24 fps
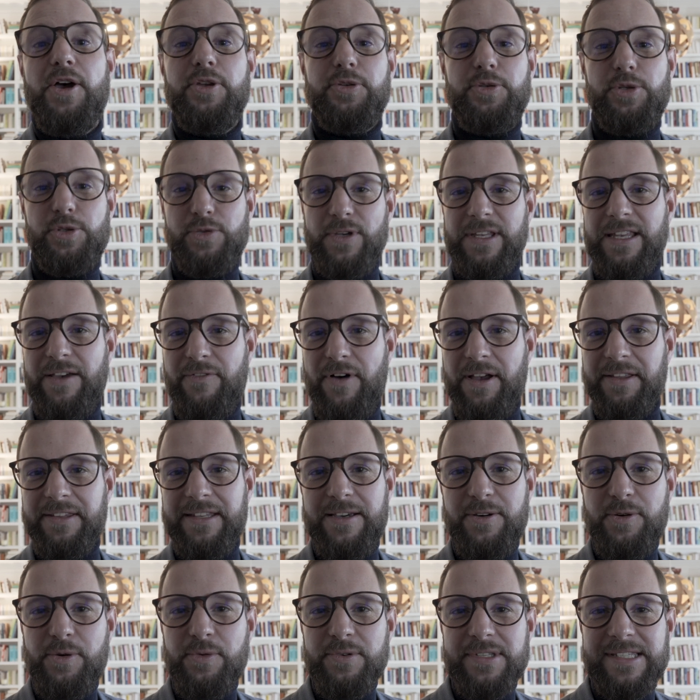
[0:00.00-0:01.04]
Tu souhaites avoir
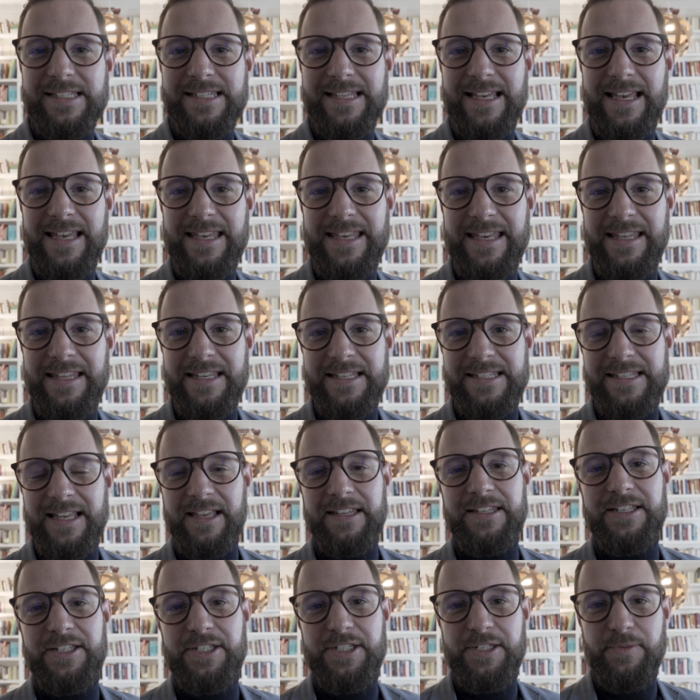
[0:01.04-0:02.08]
des conseils et des
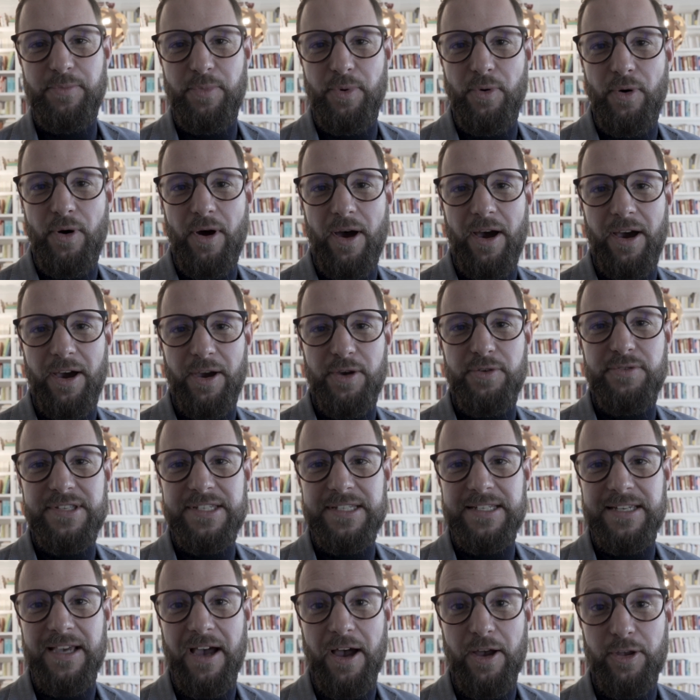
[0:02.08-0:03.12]
stratégies pour
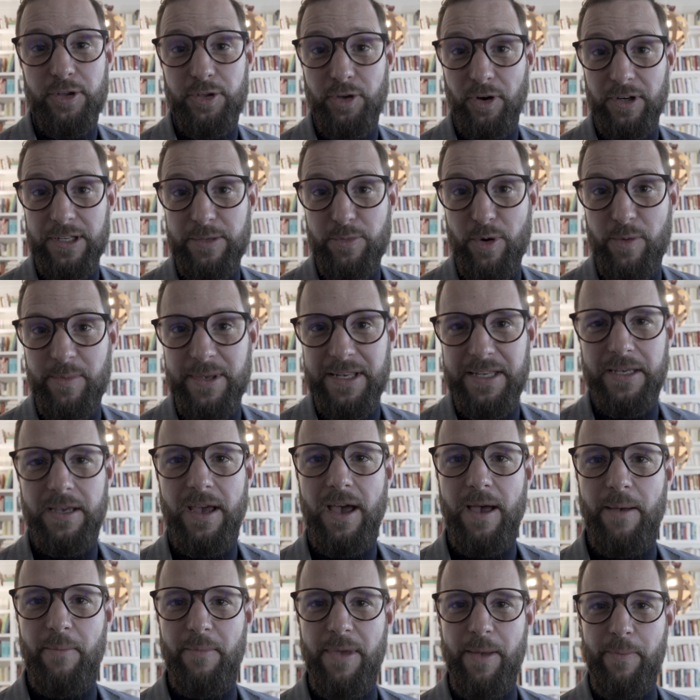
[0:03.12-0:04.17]
réussir dans l'immobilier,
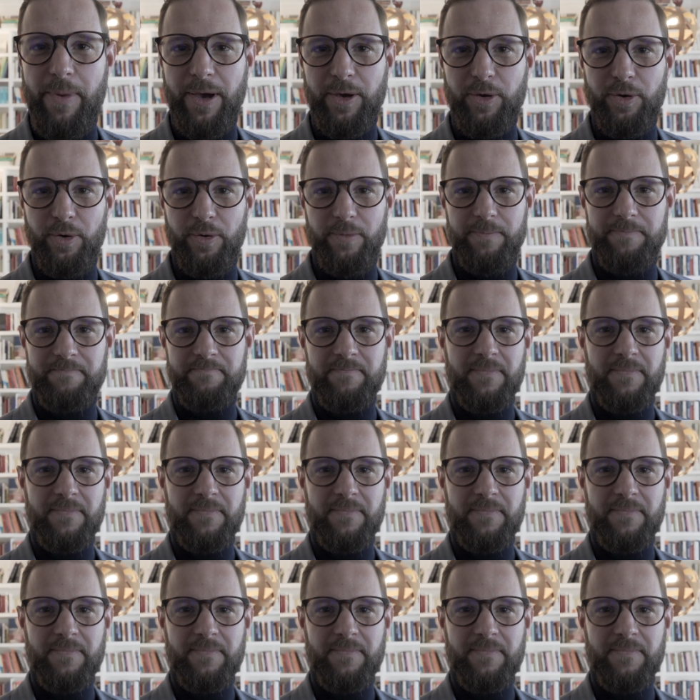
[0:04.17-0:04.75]
mais pas que.